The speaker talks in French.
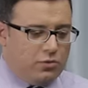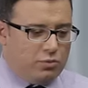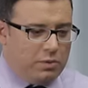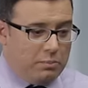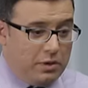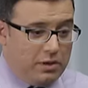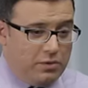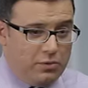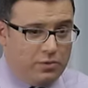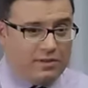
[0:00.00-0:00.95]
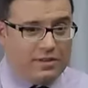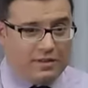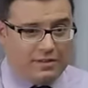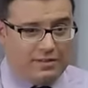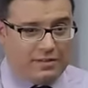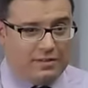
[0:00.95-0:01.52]
je m'appelle euh, Zerak
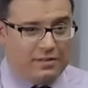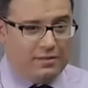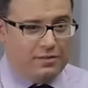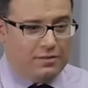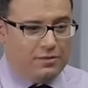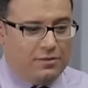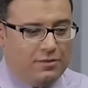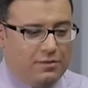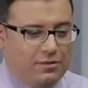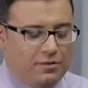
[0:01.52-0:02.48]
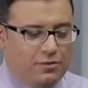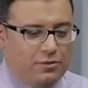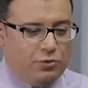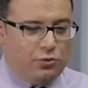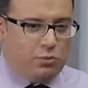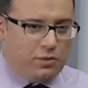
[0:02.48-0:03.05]
Nasreddin, euh,
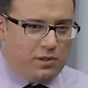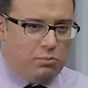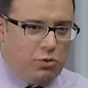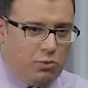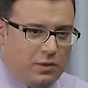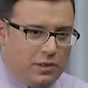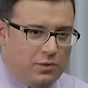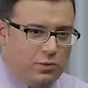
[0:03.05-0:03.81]
je suis diplômé